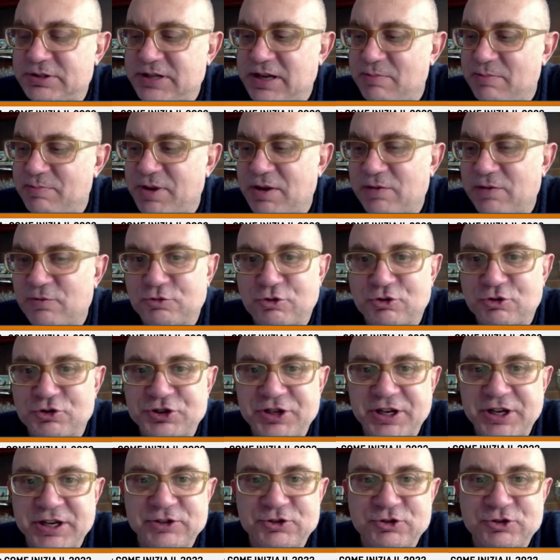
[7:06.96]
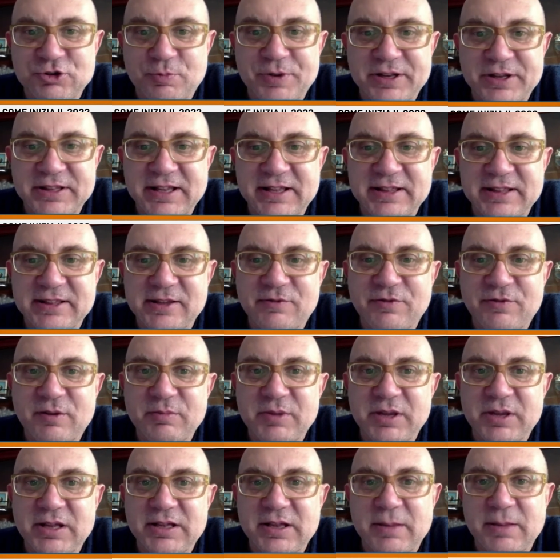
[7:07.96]
sì. se abbia avuto senso per tante
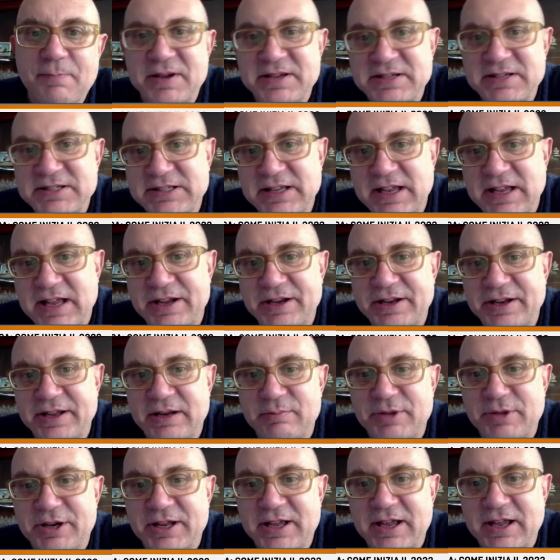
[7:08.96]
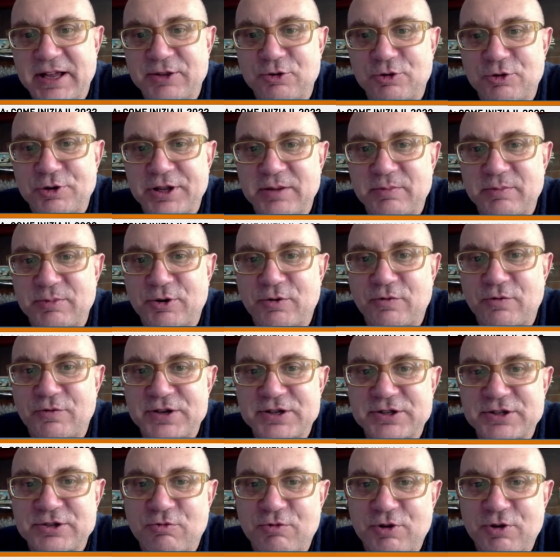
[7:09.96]
famiglie passare al mercato libero,
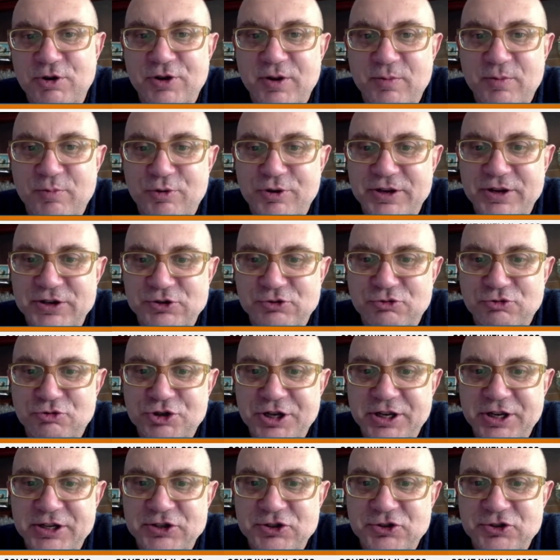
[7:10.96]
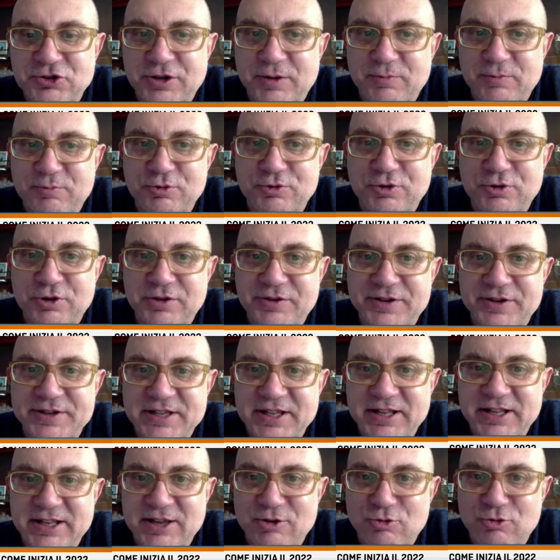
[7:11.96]
visto quello che poi è successo dal punto di
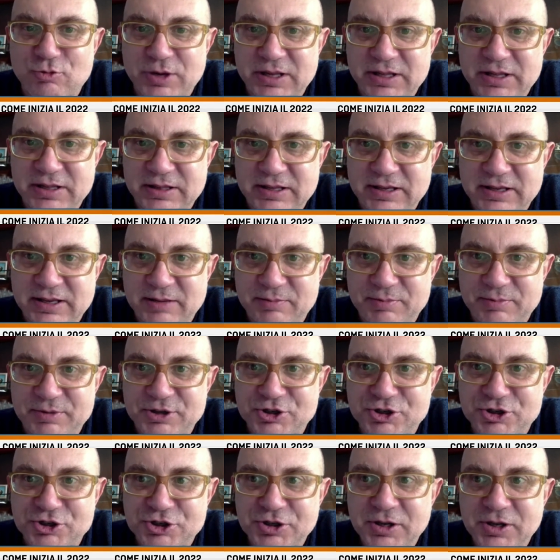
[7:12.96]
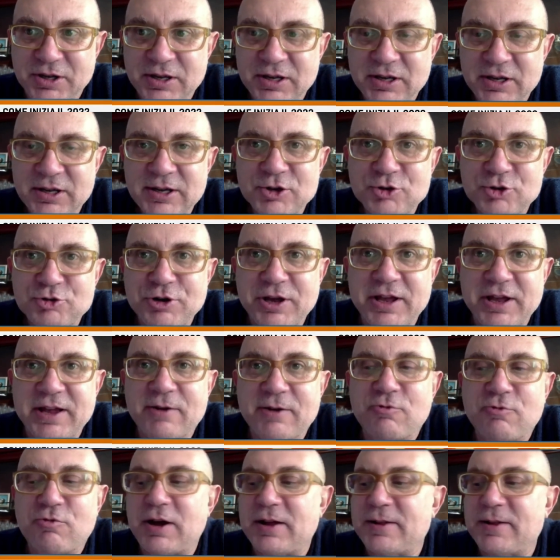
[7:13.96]
vista degli aumenti, capisci? Sì, cioè,
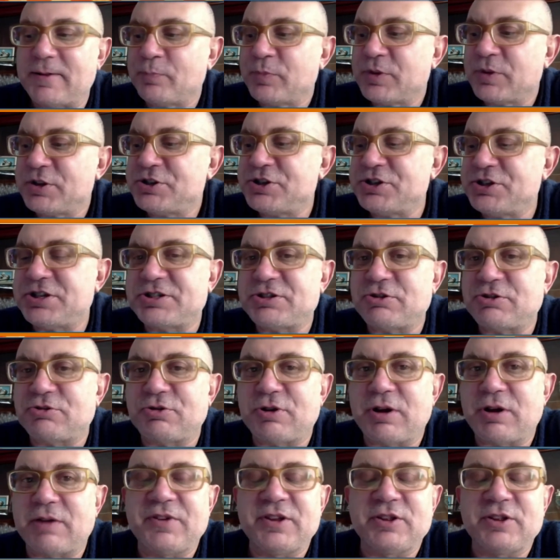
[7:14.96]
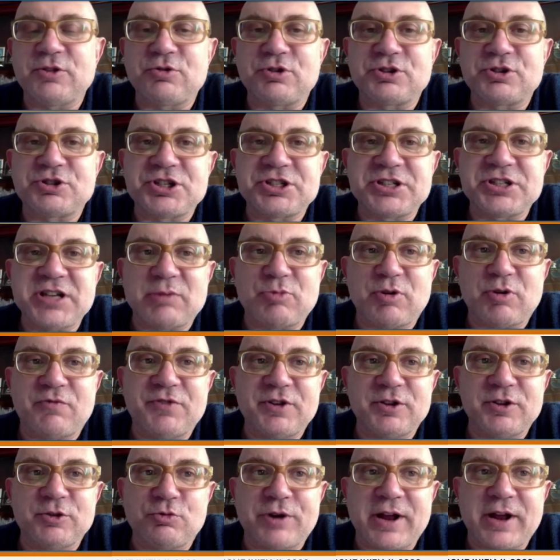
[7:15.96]
sì. Qua, ci, si sono avvent- ci siamo
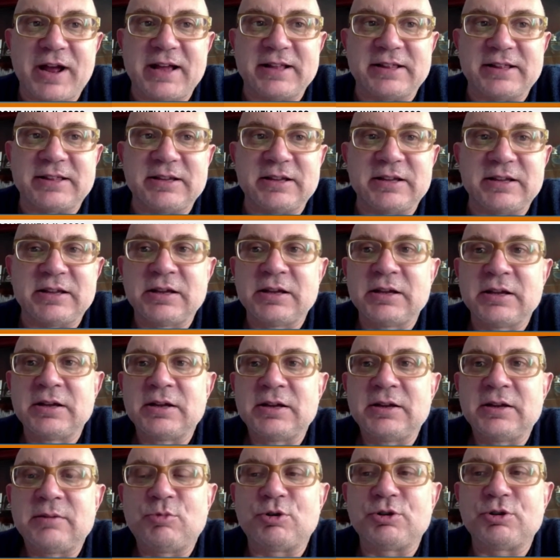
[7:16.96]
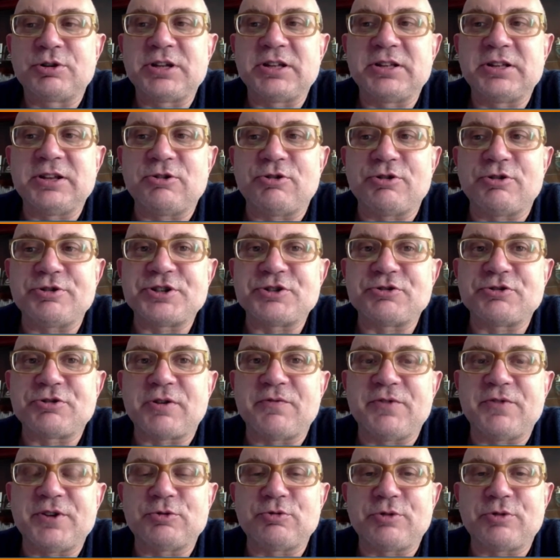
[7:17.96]
avventurati Molti di noi si sono
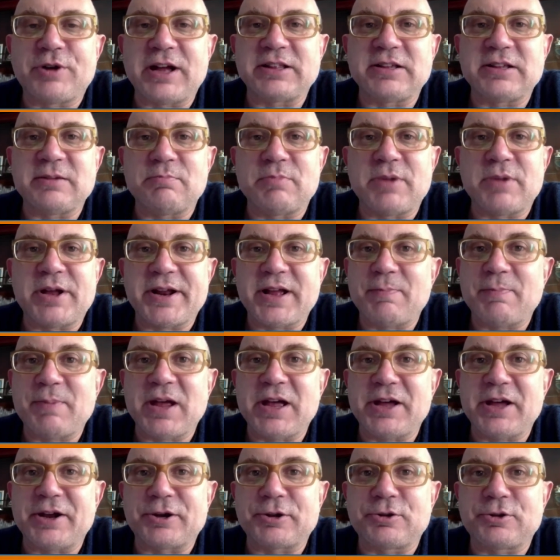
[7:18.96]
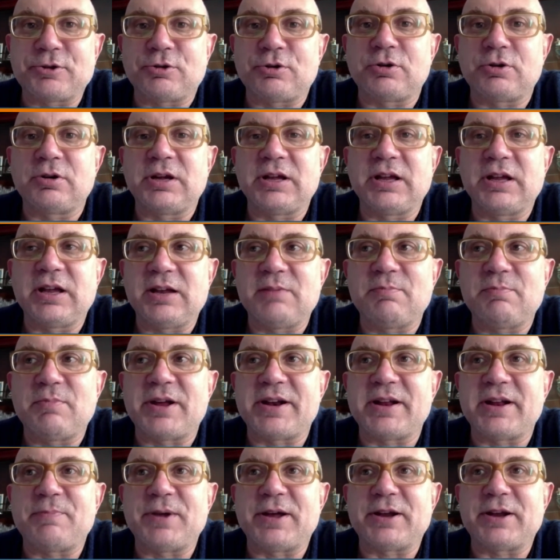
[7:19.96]
avventurati in mare aperto e eh, il
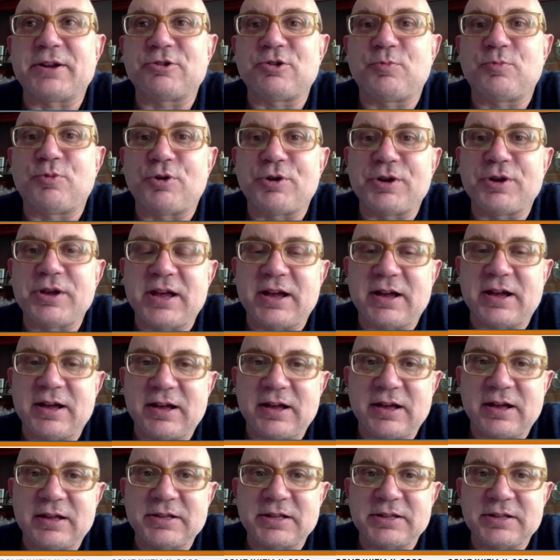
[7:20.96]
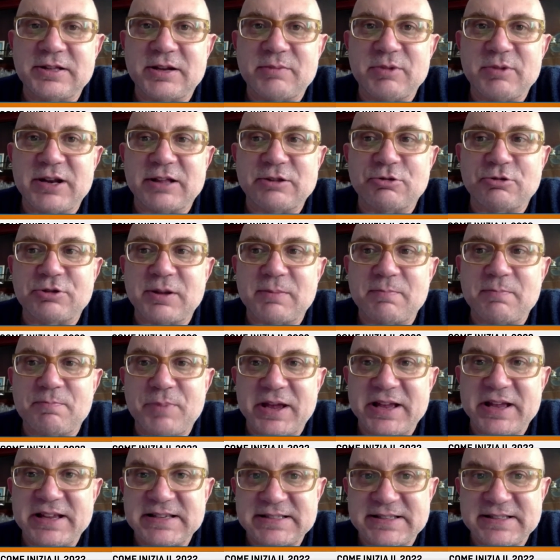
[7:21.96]
mare aperto poi ha determinato
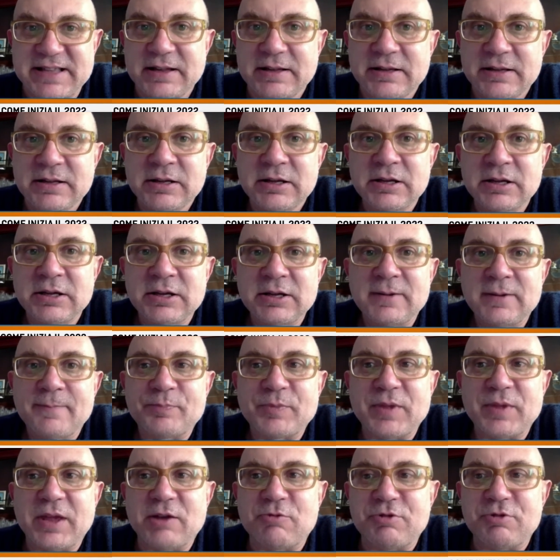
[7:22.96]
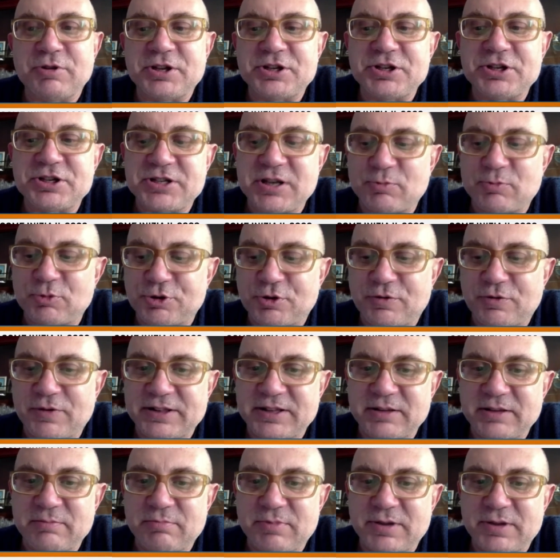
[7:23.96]
tempesta e quindi ci siamo
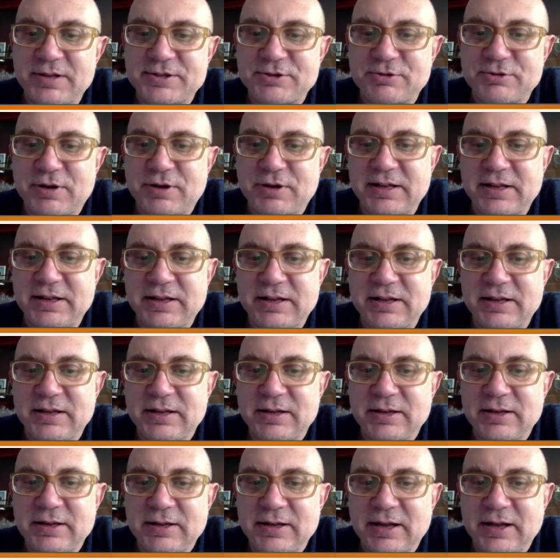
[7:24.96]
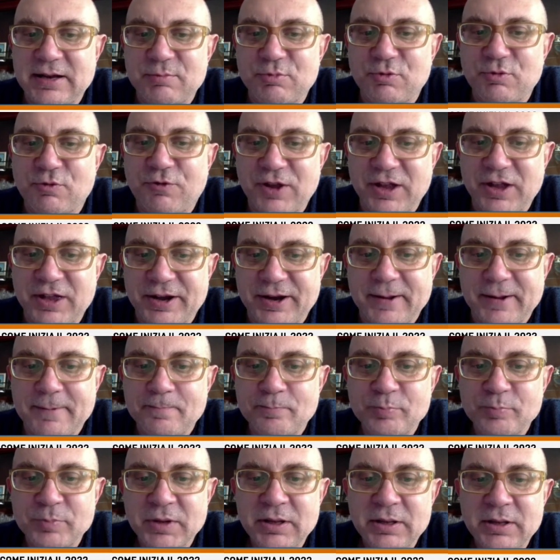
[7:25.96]
trovati in mezzo alle, alle bufere.
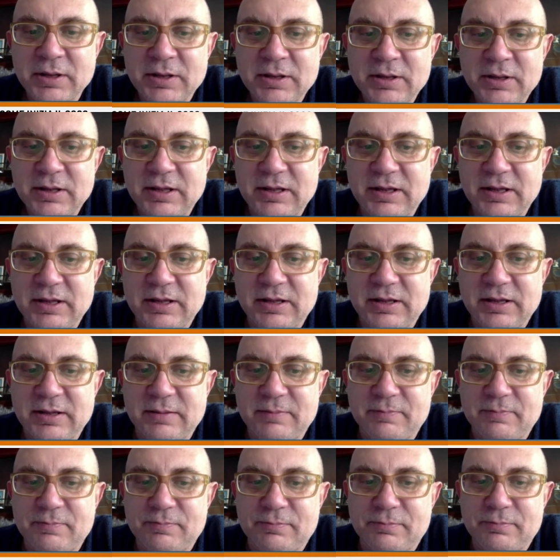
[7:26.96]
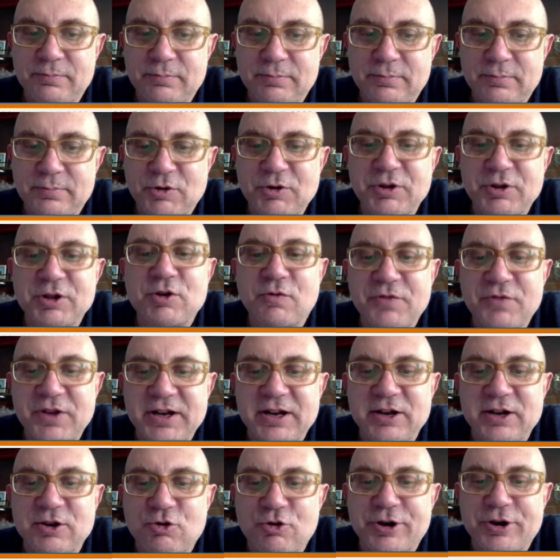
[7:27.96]
Certo. E, ehm, quindi
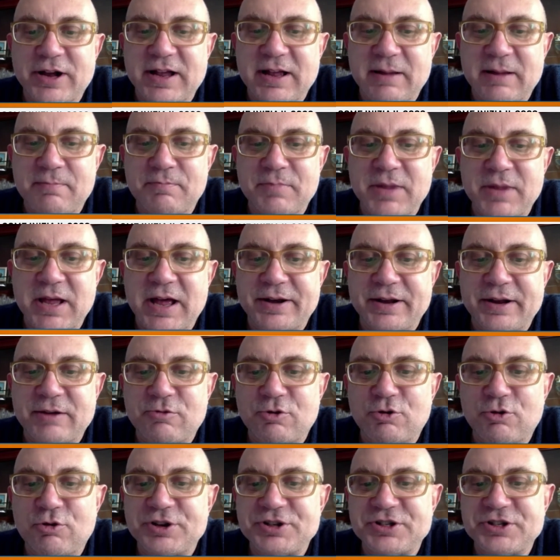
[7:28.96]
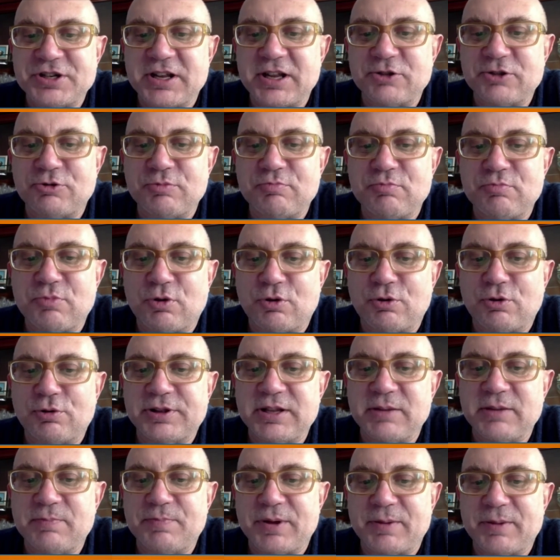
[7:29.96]
conviene ancora cambiare quello che si chiedono in
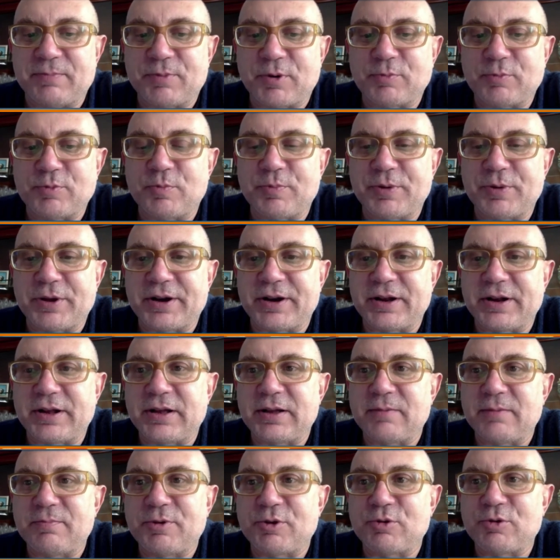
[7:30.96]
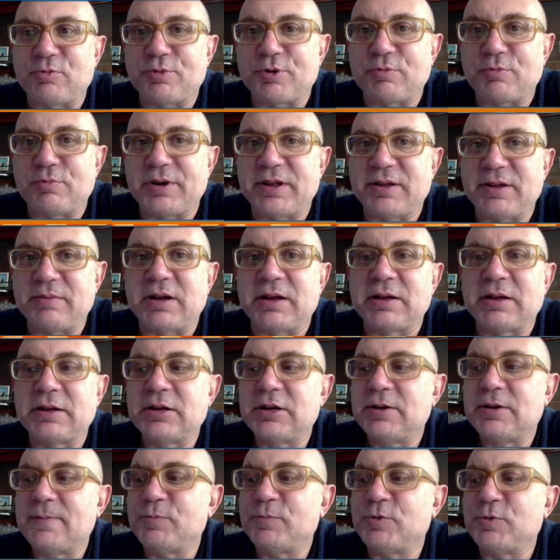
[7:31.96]
molti per, proprio per, per, un problema
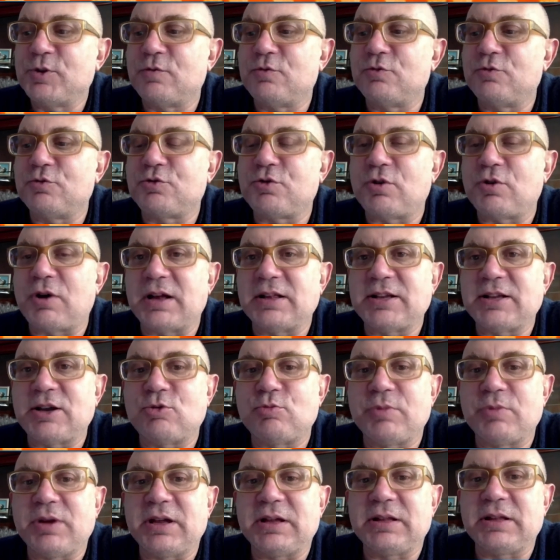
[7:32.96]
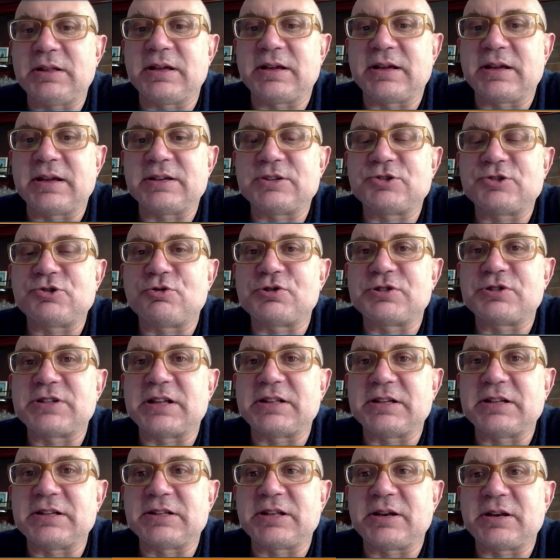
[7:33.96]
dovuto agli aumenti che sono
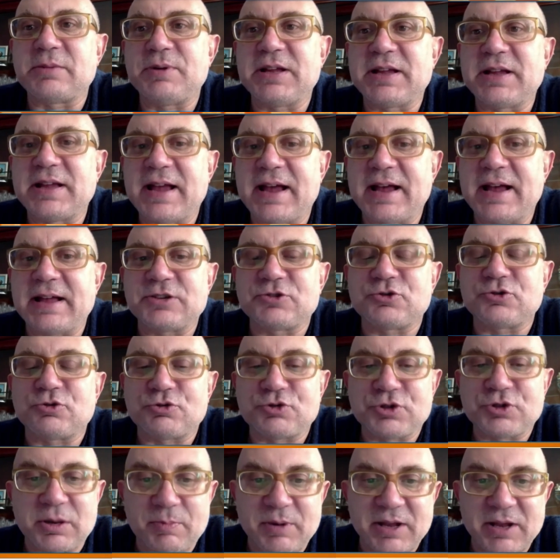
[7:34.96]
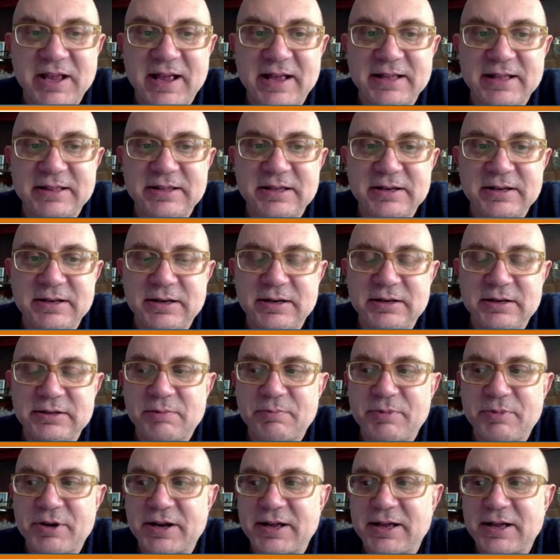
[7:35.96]
stati triplicati, sono triplicati nel,
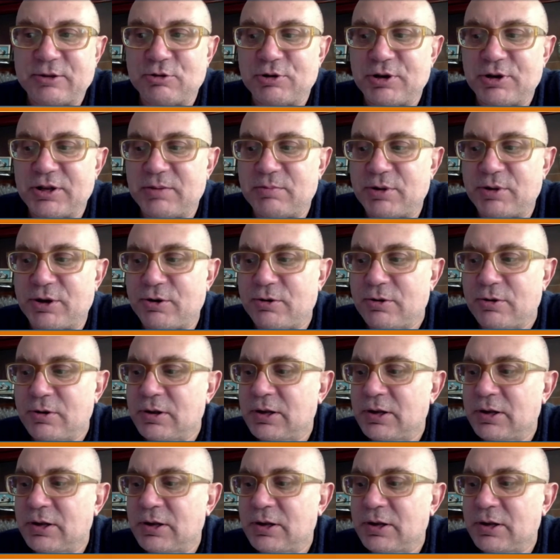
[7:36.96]
nel mercato libero.